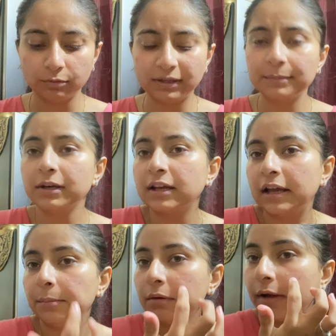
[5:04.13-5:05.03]
हूँ बट ये मैंने
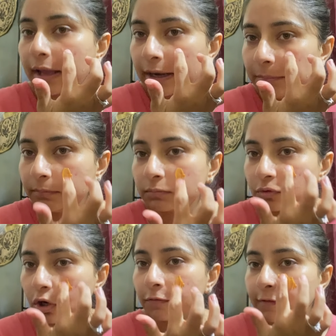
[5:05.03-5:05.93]
नया मंगवाया ना
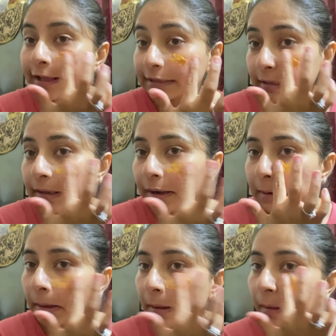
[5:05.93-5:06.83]
सॉर्ट ऑफ लाइकिंग है
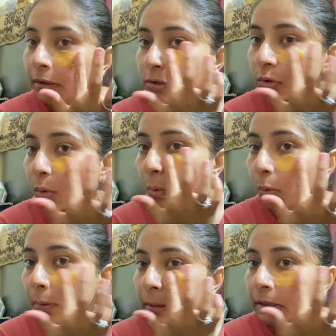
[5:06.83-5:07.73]
तो
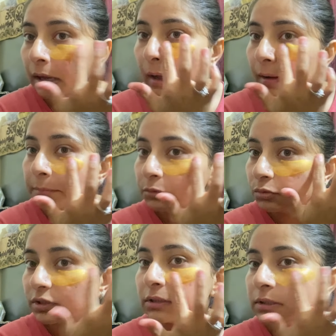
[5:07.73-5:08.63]
या आई एम
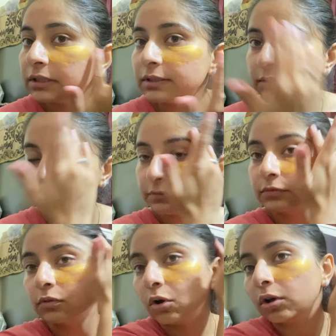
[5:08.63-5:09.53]
यूजिंग दिस
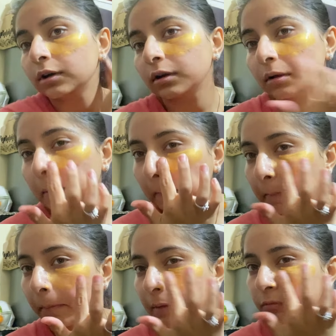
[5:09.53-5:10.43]
फॉर
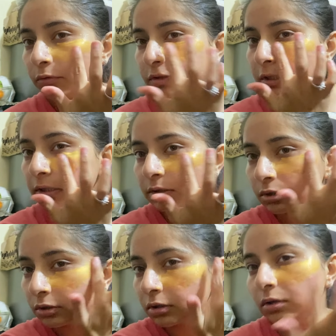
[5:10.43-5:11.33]
आई यूज इट
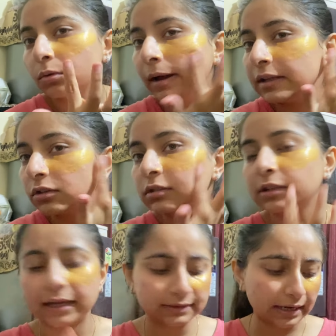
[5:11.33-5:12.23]
ट्वाइस और
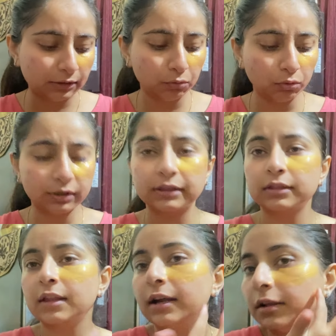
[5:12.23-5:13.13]
थ्राइज आई डोंट नो
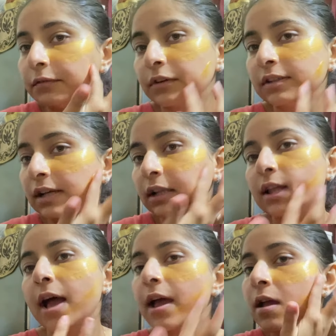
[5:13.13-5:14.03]
कितना डिफरेंस
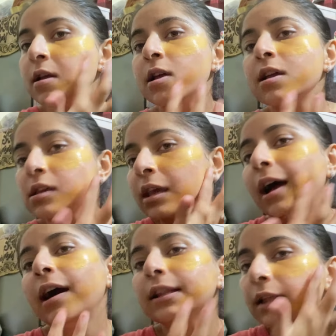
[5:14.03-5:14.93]
आता है क्या
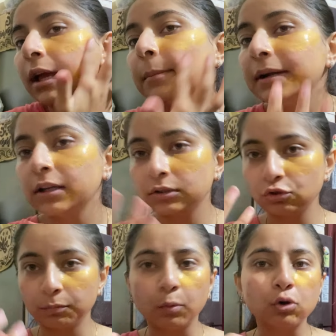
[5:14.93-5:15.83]
आता है बट
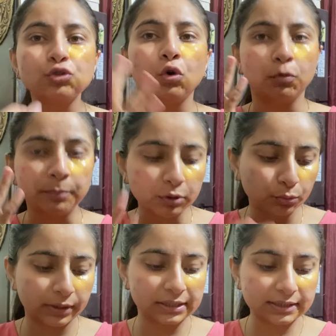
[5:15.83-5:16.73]
जो पोर्स ओपन
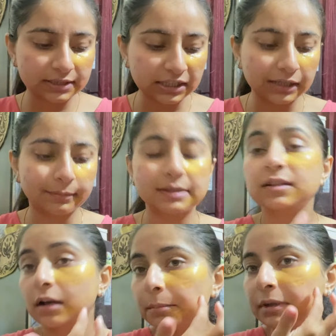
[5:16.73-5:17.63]
हुए हैं स्टीम एंड
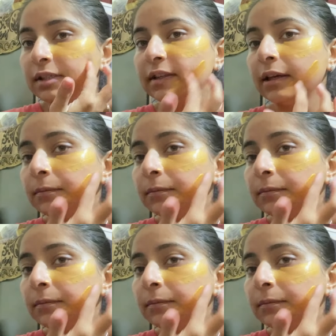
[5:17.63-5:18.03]
स्क्रबिंग से